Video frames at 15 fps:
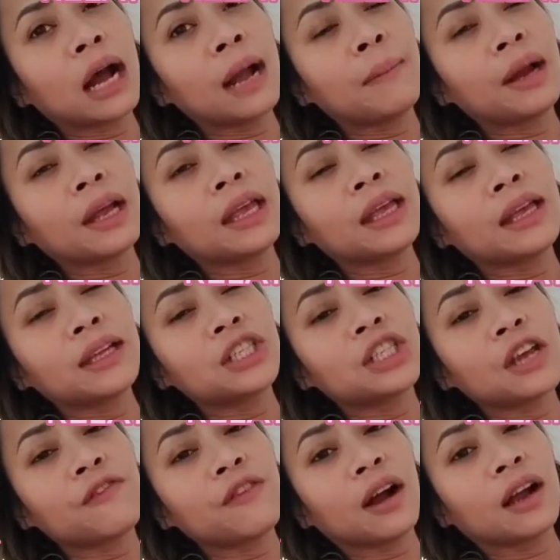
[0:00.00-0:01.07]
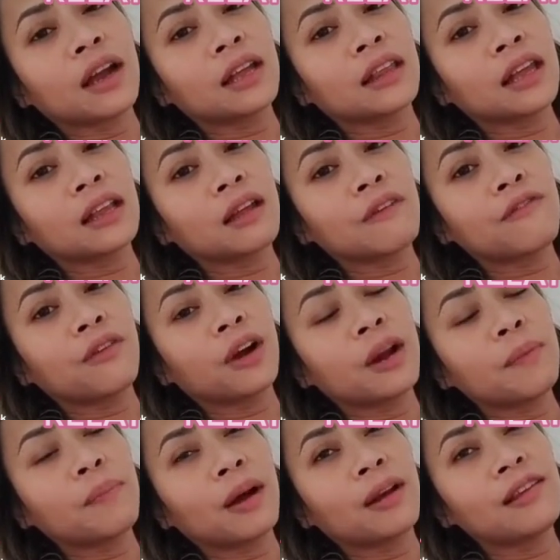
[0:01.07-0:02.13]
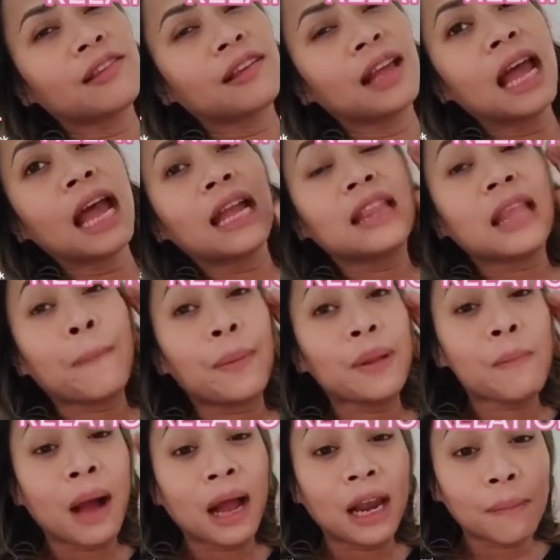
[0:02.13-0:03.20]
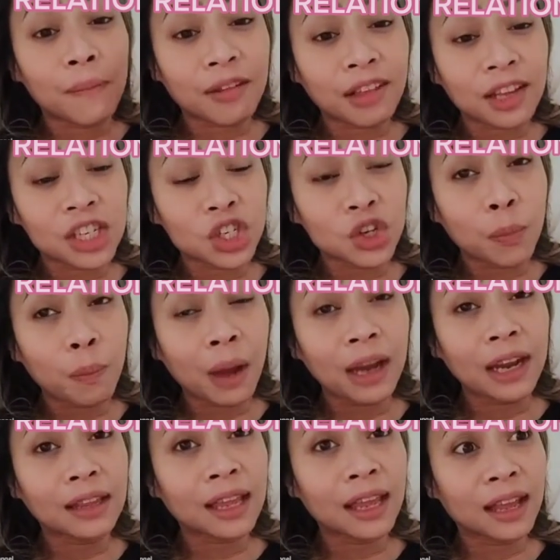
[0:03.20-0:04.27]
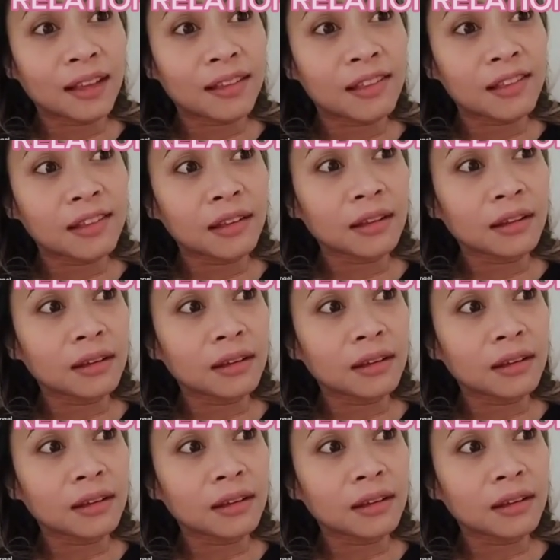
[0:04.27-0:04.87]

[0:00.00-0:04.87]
ay magiging chief architect ng foreign policy, dapat maalam ka sa geopolitics